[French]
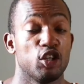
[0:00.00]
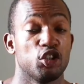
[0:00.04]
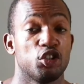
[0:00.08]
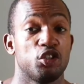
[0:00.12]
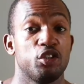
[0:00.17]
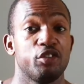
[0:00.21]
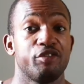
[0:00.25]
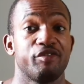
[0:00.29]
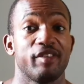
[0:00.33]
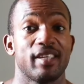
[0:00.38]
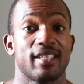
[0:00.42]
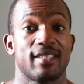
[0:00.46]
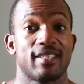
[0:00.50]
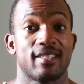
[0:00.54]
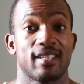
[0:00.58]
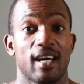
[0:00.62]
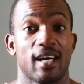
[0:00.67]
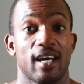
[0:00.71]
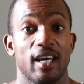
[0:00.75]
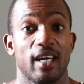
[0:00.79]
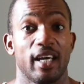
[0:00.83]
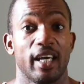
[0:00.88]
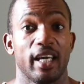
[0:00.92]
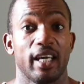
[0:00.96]
Tu fais
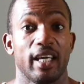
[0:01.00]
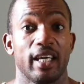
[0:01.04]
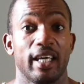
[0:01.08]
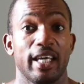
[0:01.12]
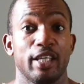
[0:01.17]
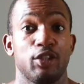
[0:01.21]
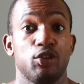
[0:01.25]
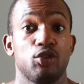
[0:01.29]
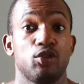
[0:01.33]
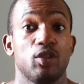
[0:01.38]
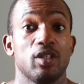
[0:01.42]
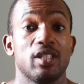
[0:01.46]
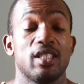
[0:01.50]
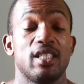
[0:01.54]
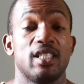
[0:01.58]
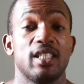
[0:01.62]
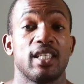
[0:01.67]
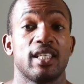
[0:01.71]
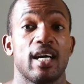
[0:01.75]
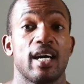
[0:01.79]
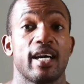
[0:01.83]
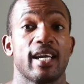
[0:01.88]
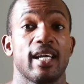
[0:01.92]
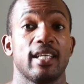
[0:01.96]
ça et tu te dis
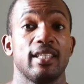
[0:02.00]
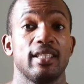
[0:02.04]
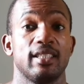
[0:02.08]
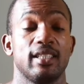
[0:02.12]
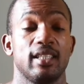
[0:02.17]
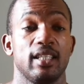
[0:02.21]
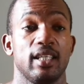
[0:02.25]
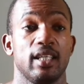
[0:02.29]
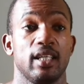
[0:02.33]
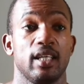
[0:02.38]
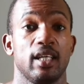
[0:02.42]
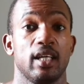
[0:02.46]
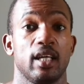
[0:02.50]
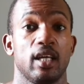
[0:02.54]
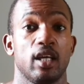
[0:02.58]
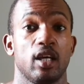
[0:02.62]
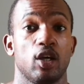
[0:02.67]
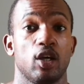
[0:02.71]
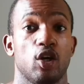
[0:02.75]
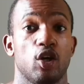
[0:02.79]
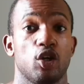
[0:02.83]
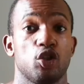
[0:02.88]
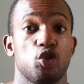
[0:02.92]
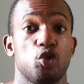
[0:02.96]
qu'en réalité,
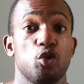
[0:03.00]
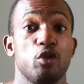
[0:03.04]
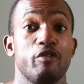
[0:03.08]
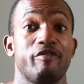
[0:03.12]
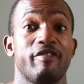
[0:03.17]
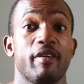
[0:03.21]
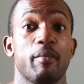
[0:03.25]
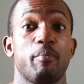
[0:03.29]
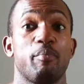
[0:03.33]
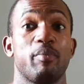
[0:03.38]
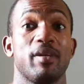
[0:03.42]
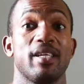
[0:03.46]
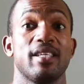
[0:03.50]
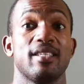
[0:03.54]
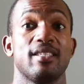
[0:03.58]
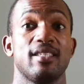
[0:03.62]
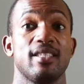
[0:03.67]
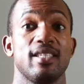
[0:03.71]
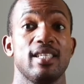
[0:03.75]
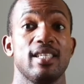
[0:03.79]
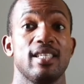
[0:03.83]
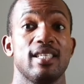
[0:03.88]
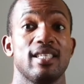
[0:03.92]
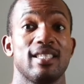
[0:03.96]
euh, tu lui fais
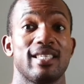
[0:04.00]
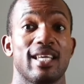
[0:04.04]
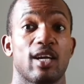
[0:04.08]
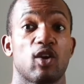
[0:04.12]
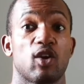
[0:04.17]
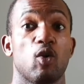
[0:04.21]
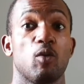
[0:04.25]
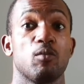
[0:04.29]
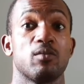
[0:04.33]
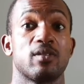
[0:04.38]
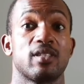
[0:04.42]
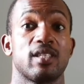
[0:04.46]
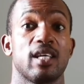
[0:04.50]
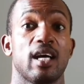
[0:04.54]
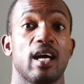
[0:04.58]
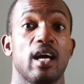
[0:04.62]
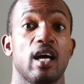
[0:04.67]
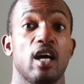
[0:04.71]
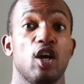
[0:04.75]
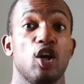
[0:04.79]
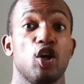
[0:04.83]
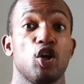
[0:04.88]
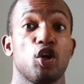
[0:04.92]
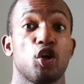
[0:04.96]
plaisir. C'est comme ça
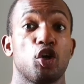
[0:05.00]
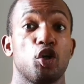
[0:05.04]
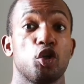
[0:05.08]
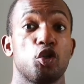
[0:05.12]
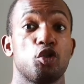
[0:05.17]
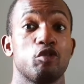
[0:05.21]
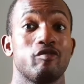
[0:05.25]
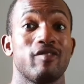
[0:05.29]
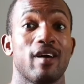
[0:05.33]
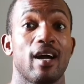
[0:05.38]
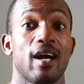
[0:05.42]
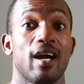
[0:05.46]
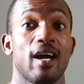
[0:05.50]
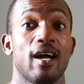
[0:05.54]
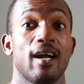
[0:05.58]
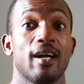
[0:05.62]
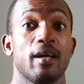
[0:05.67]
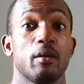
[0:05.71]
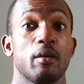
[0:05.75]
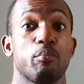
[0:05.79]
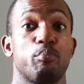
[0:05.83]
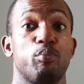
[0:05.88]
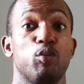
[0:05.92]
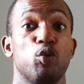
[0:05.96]
que tu vas
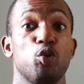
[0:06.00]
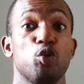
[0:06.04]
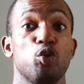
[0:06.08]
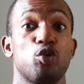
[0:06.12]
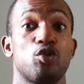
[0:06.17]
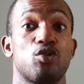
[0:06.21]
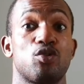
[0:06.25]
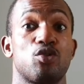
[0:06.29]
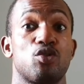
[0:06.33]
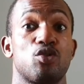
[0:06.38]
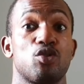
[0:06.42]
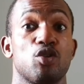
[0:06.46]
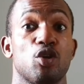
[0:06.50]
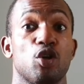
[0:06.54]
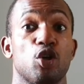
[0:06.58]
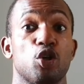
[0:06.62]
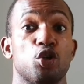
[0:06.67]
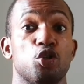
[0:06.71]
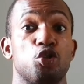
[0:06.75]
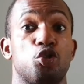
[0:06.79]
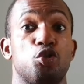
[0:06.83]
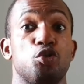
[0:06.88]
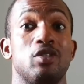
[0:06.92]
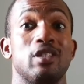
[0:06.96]
plus
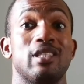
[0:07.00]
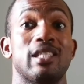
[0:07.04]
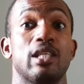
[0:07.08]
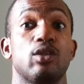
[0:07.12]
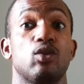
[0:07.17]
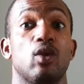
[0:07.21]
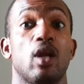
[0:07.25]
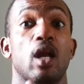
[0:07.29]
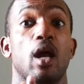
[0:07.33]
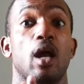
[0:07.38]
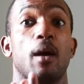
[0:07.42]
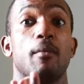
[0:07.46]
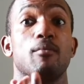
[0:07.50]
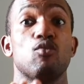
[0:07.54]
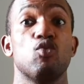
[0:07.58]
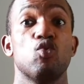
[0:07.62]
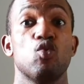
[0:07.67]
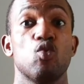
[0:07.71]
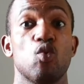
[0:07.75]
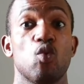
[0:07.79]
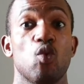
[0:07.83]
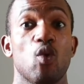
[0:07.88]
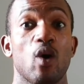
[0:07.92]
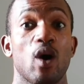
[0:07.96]
susciter de
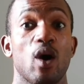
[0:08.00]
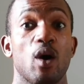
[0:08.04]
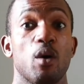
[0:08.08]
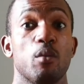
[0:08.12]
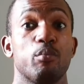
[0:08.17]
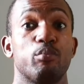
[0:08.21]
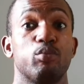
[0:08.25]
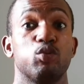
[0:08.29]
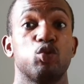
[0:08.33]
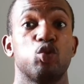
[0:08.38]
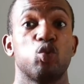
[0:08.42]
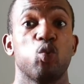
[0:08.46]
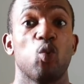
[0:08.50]
l'amour pour